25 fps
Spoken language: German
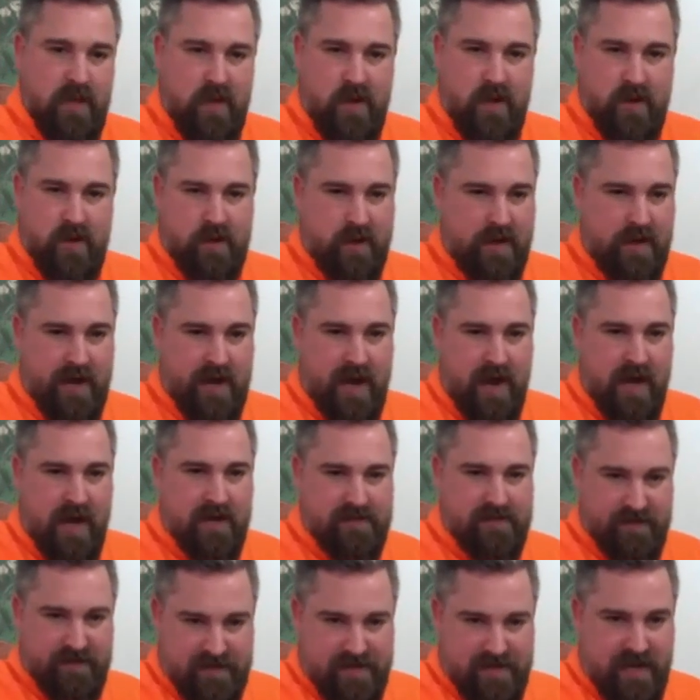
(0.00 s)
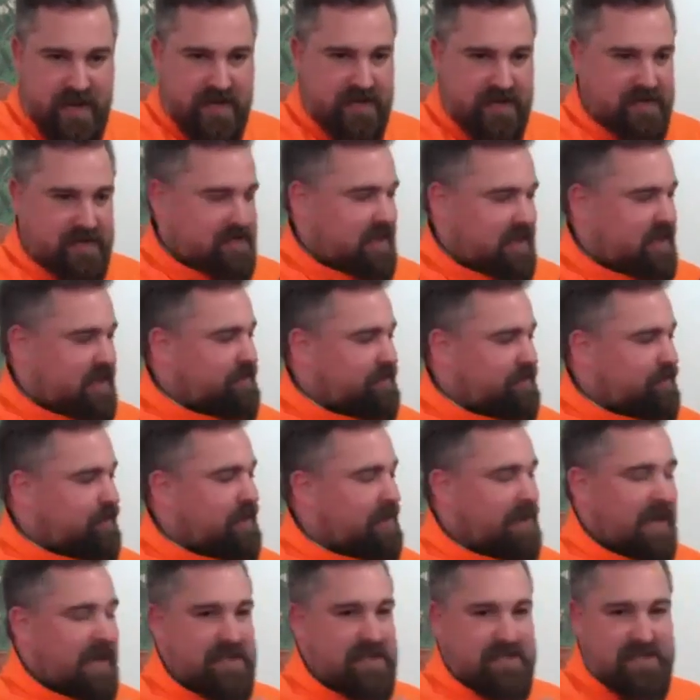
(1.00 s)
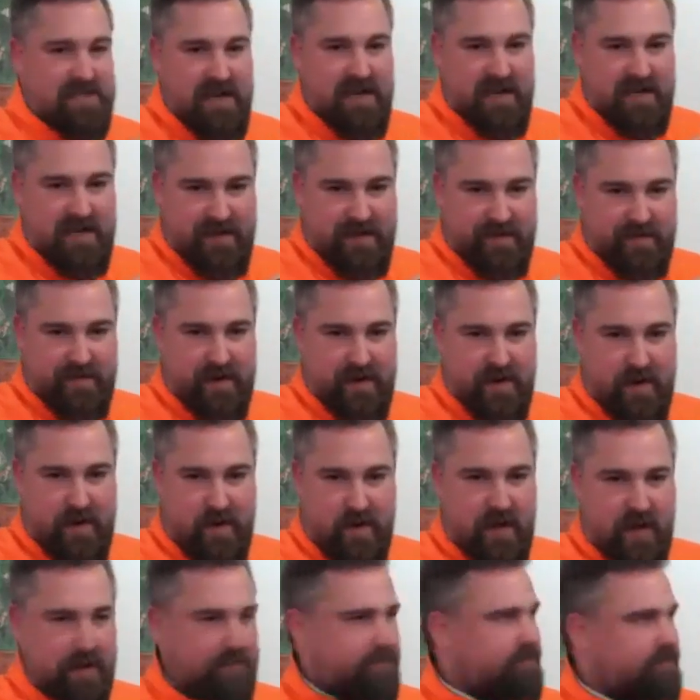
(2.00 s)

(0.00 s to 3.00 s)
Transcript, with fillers: Keine Angst, wir zeigen das gleich nochmal die einzelnen Handgriffe genauer.